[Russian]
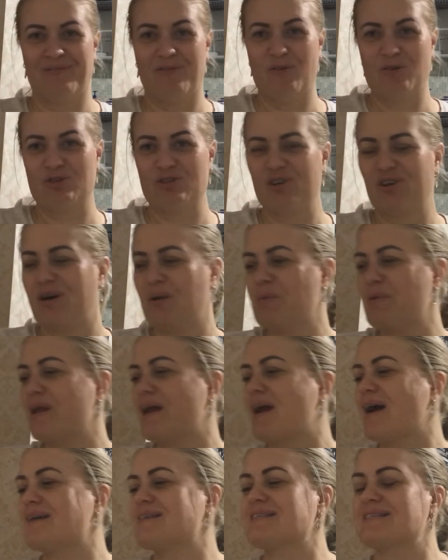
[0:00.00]
Воздух
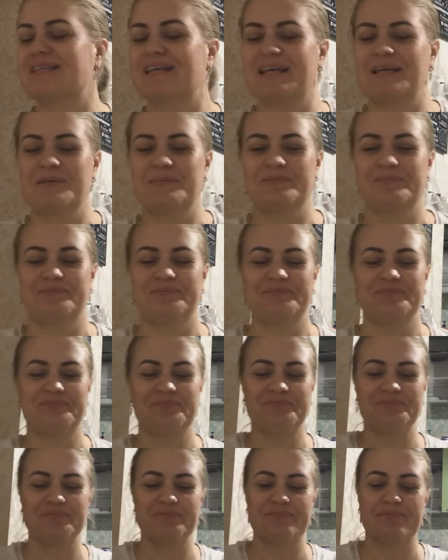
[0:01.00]
американский.
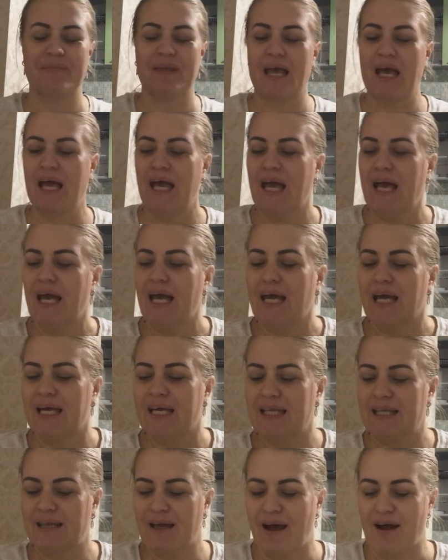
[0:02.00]

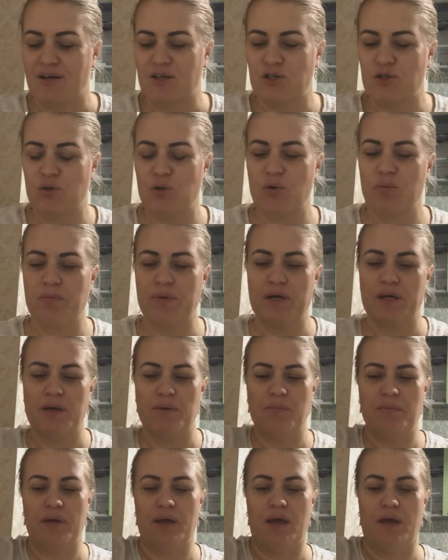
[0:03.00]
Итак, что
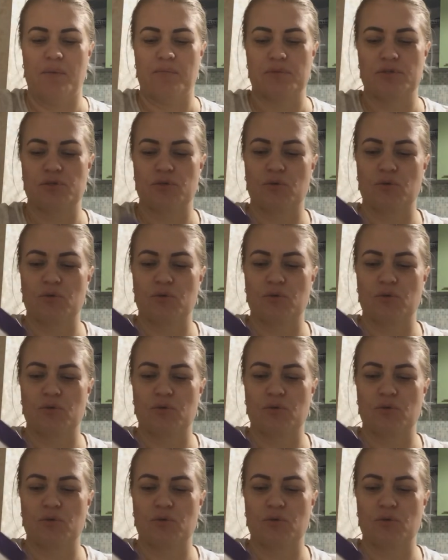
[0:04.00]
мы имеем,